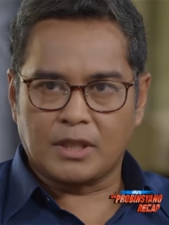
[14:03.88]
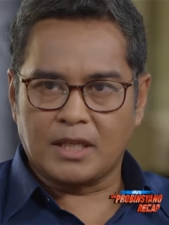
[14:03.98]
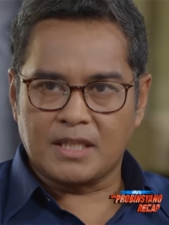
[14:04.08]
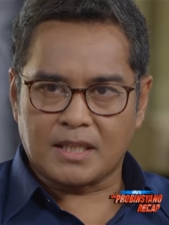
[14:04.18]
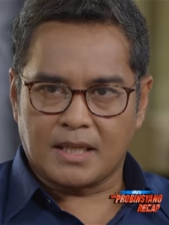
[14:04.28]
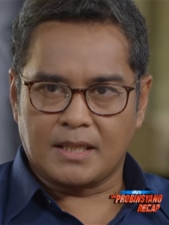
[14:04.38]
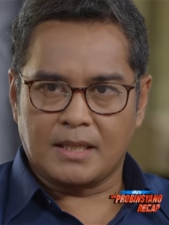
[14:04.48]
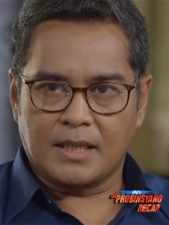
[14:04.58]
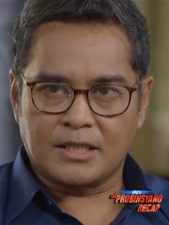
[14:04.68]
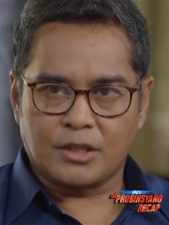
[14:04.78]
Dalisay
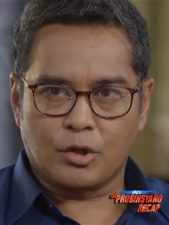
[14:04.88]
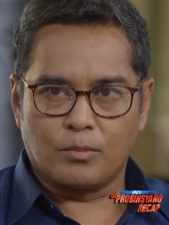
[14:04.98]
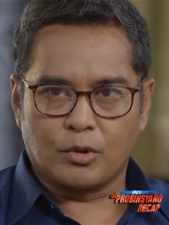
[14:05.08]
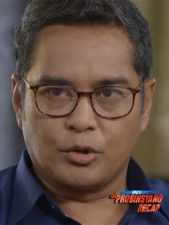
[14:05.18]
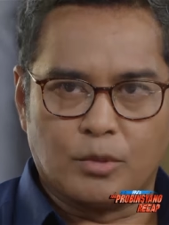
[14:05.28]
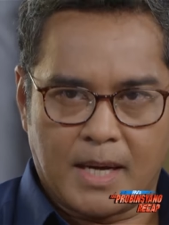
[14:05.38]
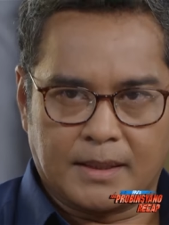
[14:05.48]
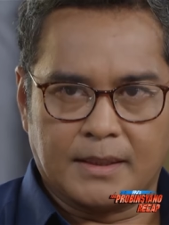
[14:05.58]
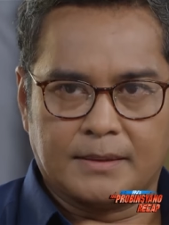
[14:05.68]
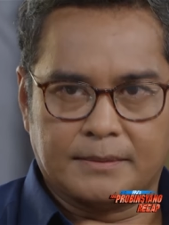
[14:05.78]
at si Romulo
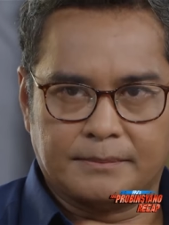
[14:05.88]
Dumagi.